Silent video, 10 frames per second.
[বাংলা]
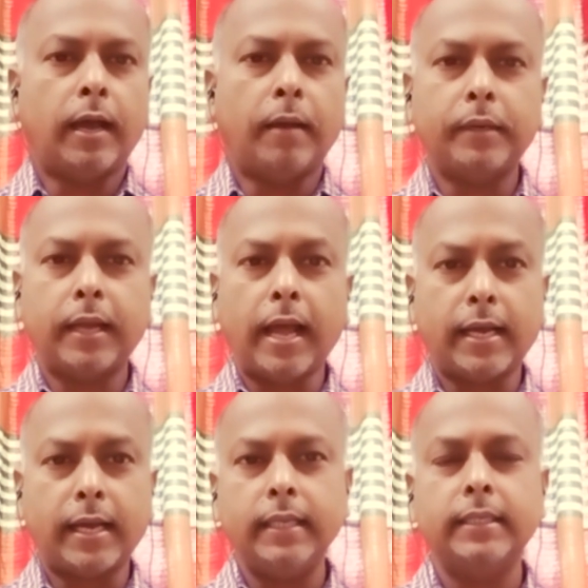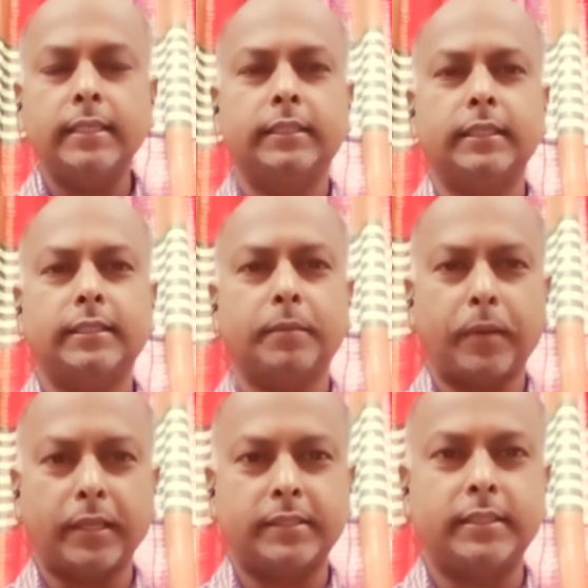আমরা আকার ইঙ্গিতে যা
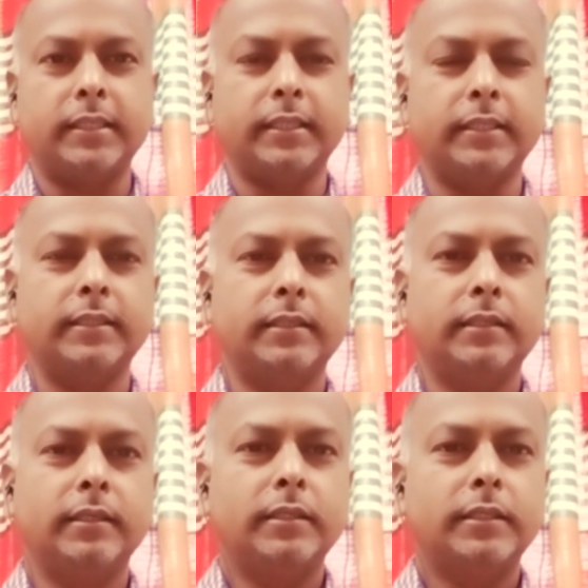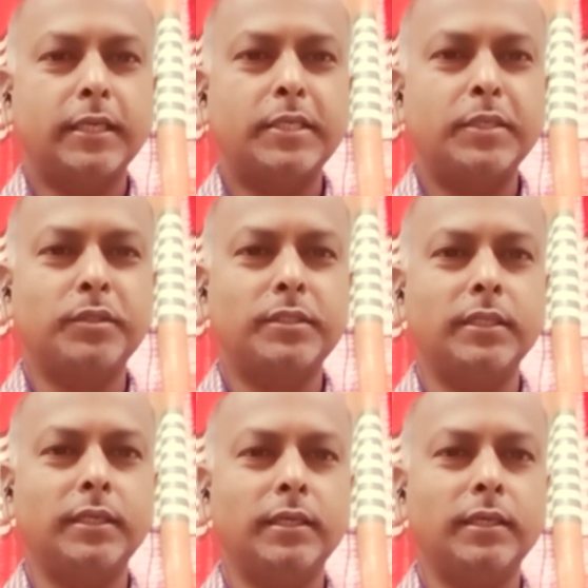পাচ্ছি সেটি হচ্ছে